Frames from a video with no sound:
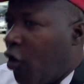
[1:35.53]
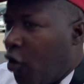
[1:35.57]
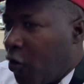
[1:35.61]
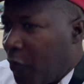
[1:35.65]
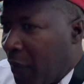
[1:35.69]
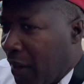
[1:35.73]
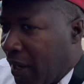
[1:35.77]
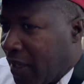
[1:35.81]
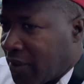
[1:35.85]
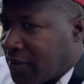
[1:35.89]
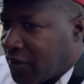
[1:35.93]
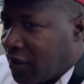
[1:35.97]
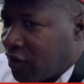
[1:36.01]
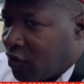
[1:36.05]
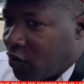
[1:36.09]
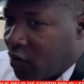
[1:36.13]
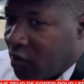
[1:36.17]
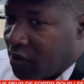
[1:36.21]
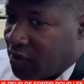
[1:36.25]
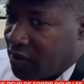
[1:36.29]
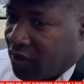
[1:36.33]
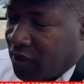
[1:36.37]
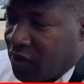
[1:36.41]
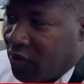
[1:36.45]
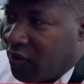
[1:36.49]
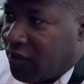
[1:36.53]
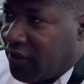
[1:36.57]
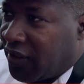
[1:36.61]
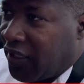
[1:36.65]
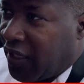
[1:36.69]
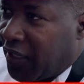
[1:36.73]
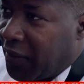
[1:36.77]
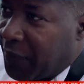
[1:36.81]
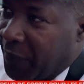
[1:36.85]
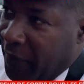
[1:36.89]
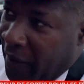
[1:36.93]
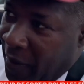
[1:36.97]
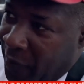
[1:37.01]
pas qu'à en
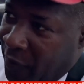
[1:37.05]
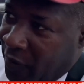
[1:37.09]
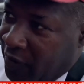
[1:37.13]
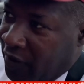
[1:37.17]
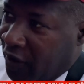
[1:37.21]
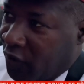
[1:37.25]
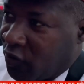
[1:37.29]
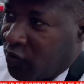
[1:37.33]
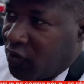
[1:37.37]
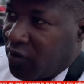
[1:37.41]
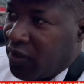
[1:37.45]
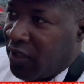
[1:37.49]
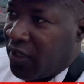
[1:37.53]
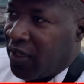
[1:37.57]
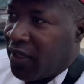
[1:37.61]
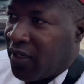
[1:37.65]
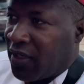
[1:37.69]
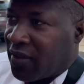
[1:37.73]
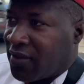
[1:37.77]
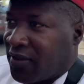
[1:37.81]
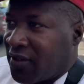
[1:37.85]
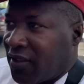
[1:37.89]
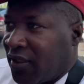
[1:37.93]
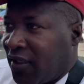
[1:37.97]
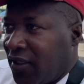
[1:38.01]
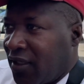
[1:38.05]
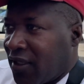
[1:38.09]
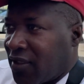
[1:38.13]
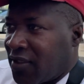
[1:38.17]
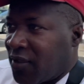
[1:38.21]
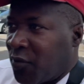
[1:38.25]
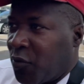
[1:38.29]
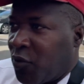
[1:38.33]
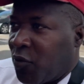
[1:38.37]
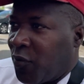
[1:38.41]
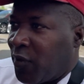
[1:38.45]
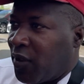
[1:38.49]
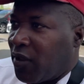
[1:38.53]
sécurité par rapport à toute délinquance qu'il y a en
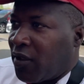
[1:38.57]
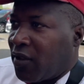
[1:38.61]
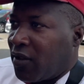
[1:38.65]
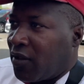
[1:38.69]
ce moment.